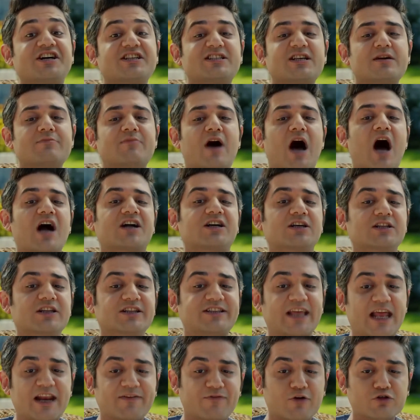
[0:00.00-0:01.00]
Kızım
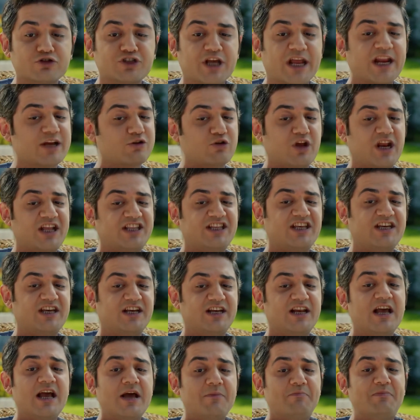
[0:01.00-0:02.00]
akıllı telefon sana göre
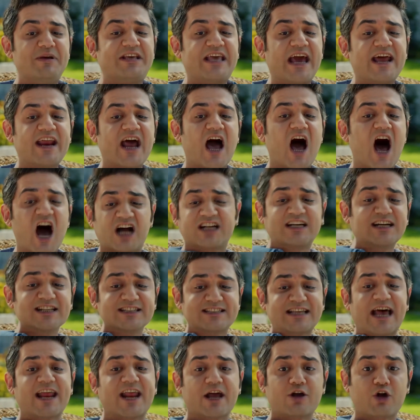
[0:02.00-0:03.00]
değil. Bir kere
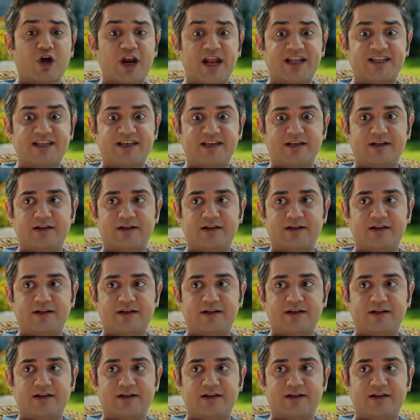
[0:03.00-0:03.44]
akıl sana göre